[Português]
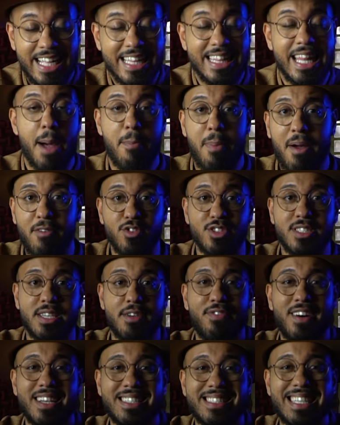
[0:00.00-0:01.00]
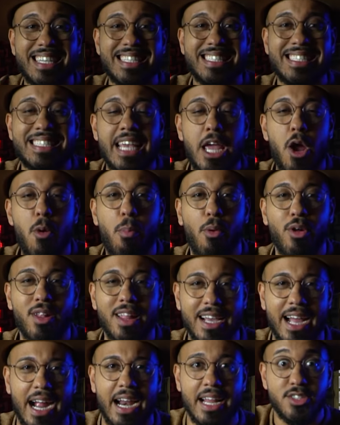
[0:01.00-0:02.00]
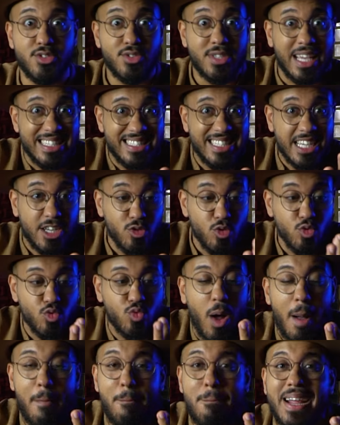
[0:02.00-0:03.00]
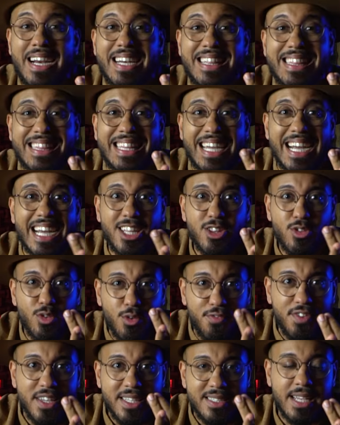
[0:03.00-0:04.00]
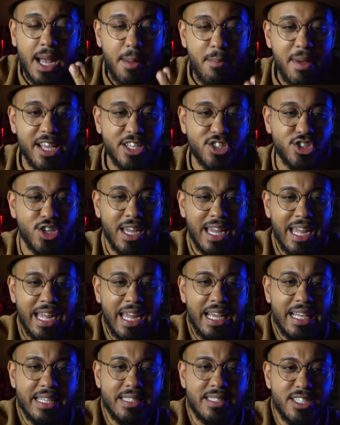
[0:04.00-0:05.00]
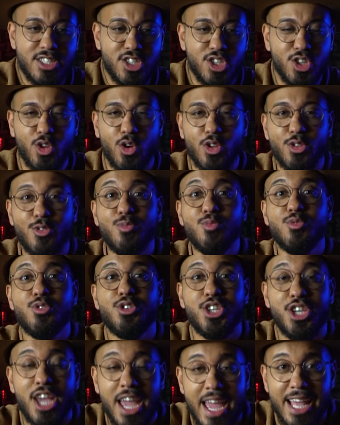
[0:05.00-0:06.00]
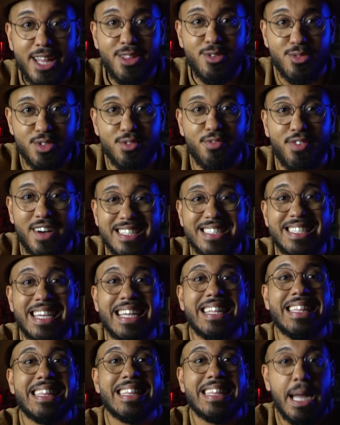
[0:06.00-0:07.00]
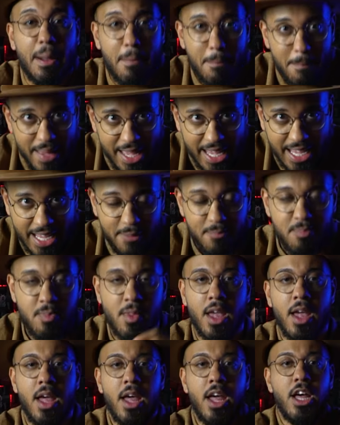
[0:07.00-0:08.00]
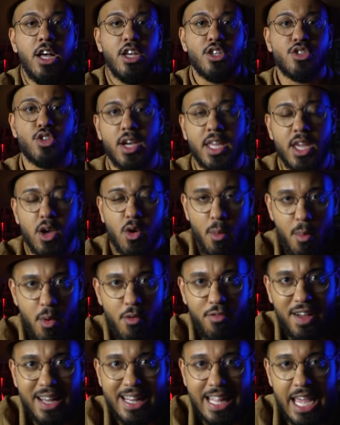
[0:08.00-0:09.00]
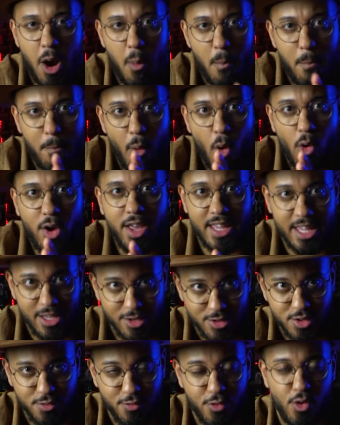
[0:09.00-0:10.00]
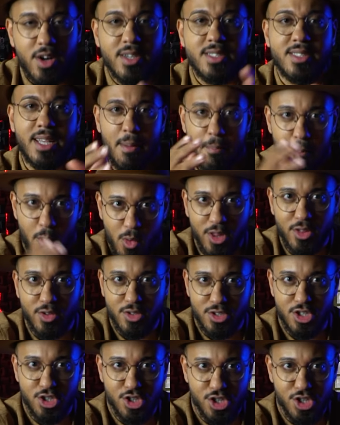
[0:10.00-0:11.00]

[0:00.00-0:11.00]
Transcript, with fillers: Dá para você fazer sem o polegar. Isso quer dizer que eu não tô apertando fixamente. Existe todo um jeito de fazer também. Só que, como eu falei, é um pouquinho de força, muito de